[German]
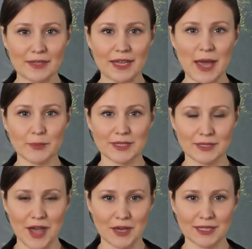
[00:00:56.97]
namens
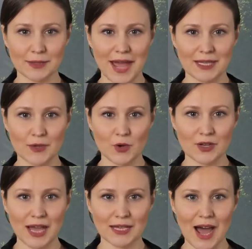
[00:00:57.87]
Cordipine
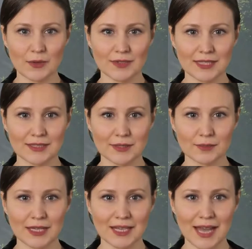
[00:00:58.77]
oder ein
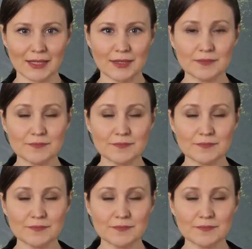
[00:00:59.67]
Apfelenzymgetränk.